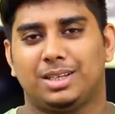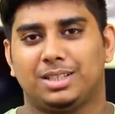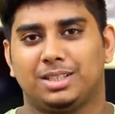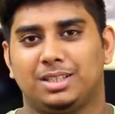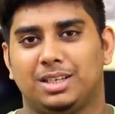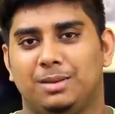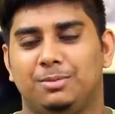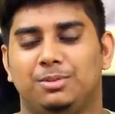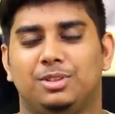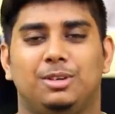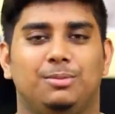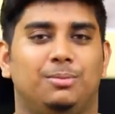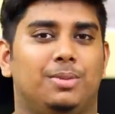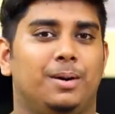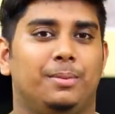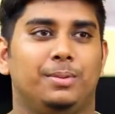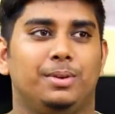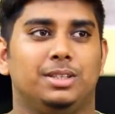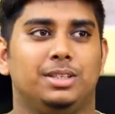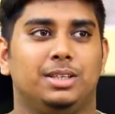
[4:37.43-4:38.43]
বাঁচা যায় আমি তাই
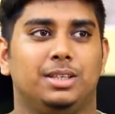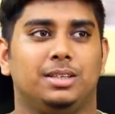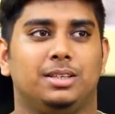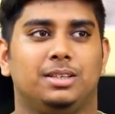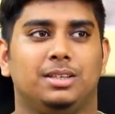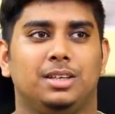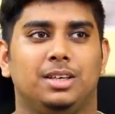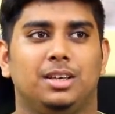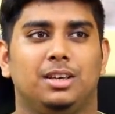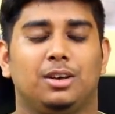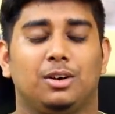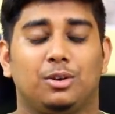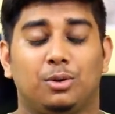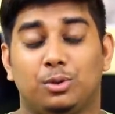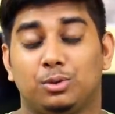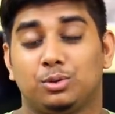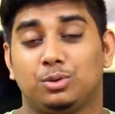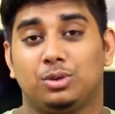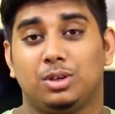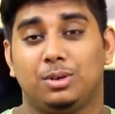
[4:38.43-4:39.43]
ভাবি যে
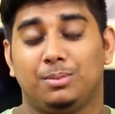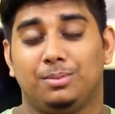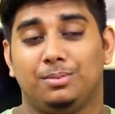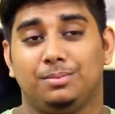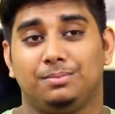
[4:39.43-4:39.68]
কতটা